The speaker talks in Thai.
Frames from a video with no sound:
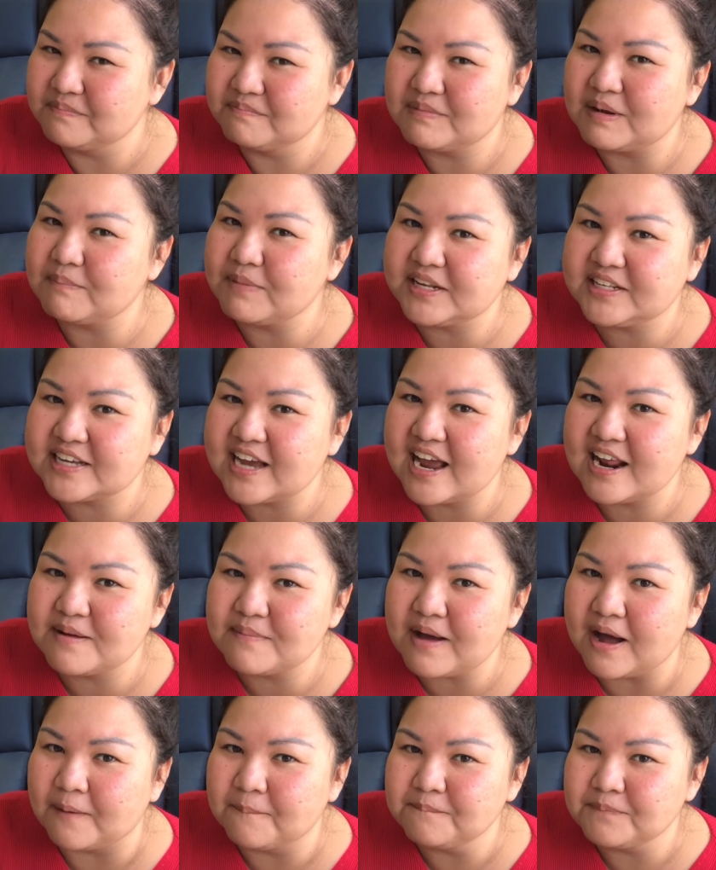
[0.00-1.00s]
มันไม่ใช่แล้ว
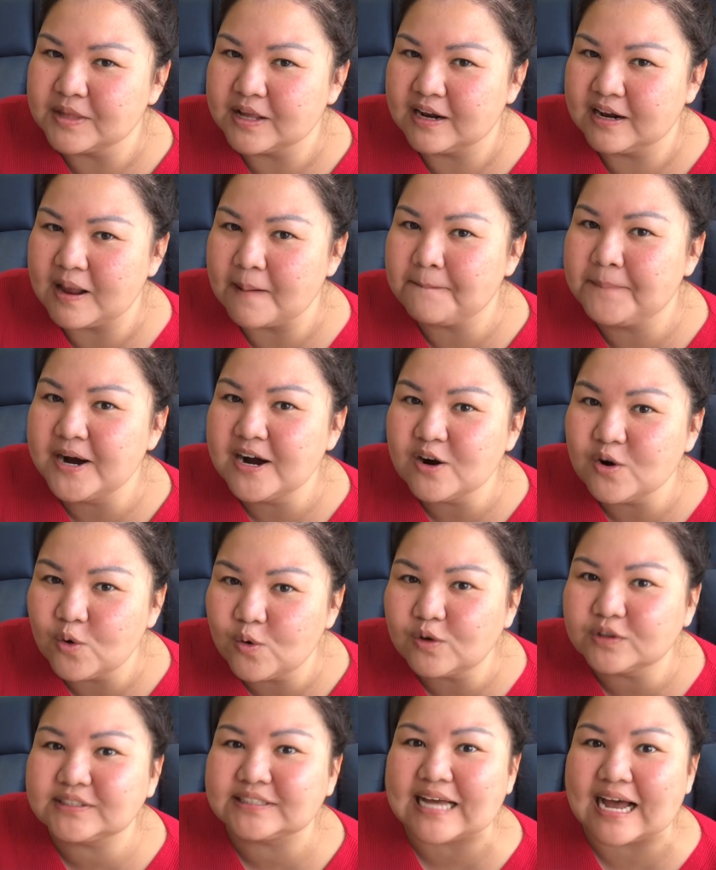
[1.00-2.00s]
ปล่าแล้วเพิ่ง
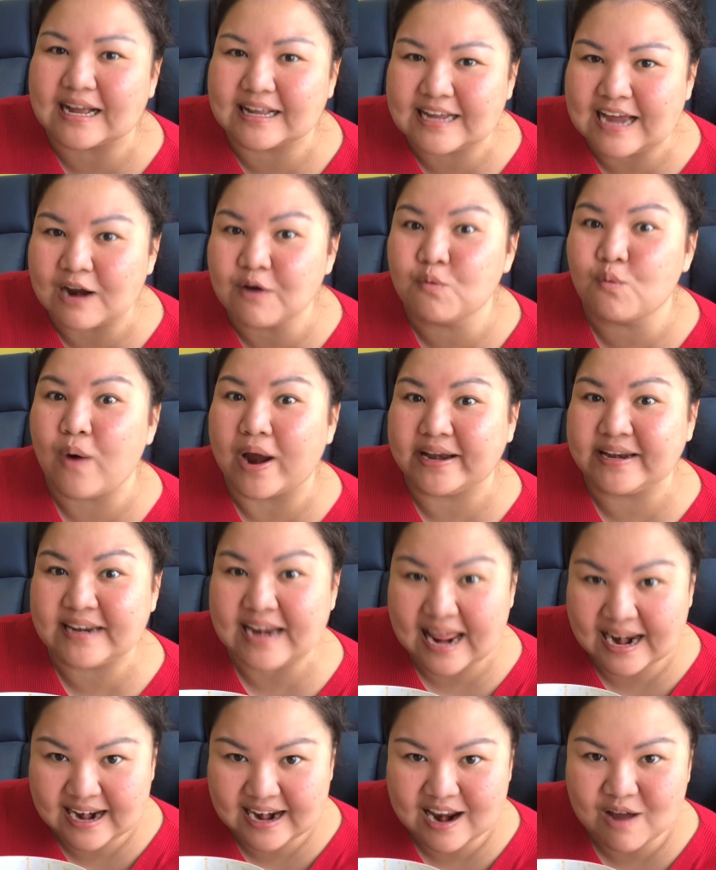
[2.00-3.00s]
รู้จักกันวัน
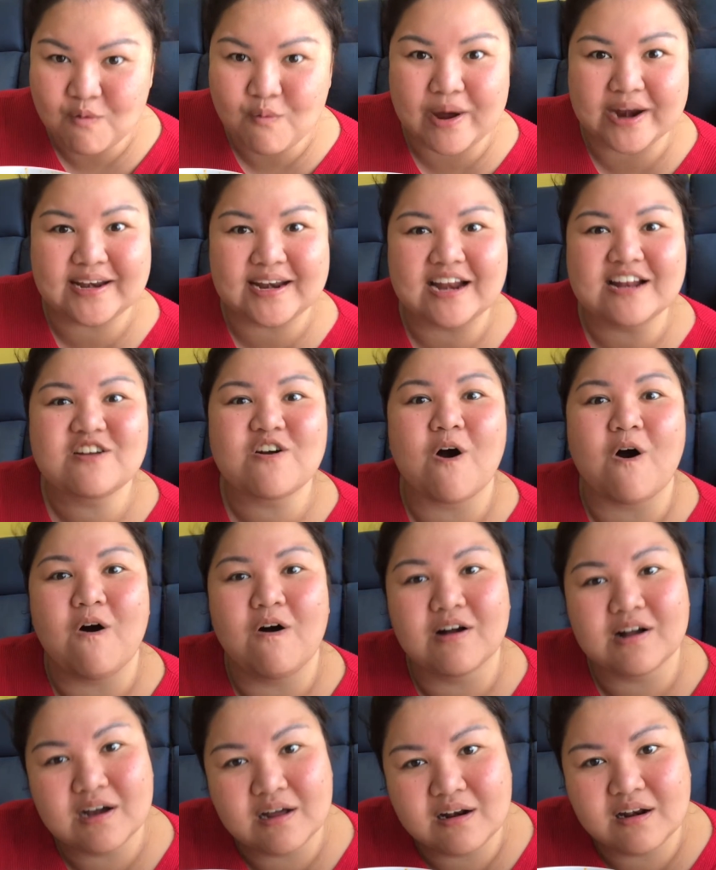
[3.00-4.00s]
นั้นแล้ววันนั้นของ
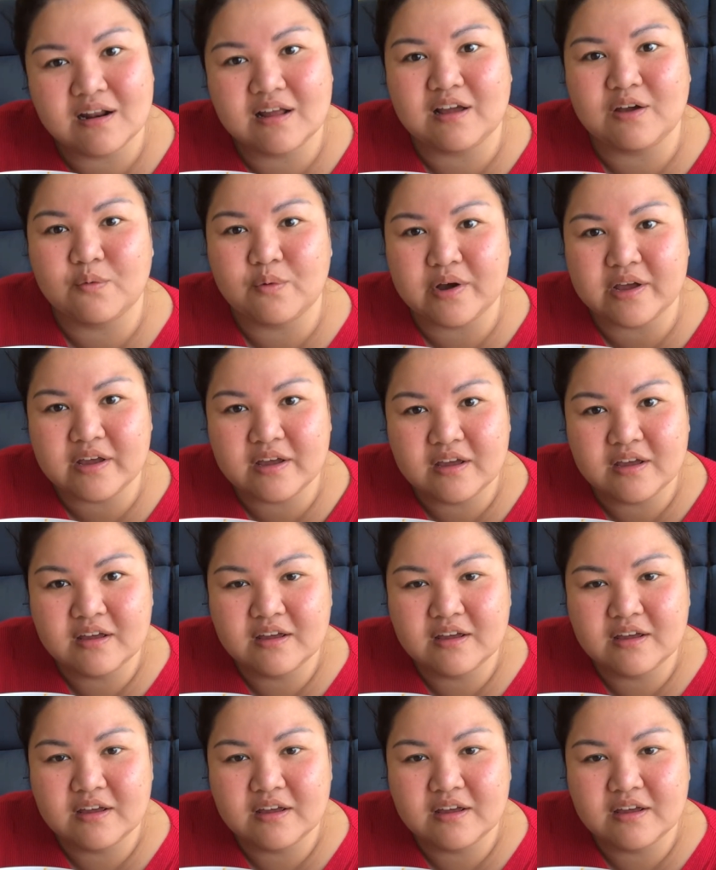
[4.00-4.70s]
เงินเลยเว้ย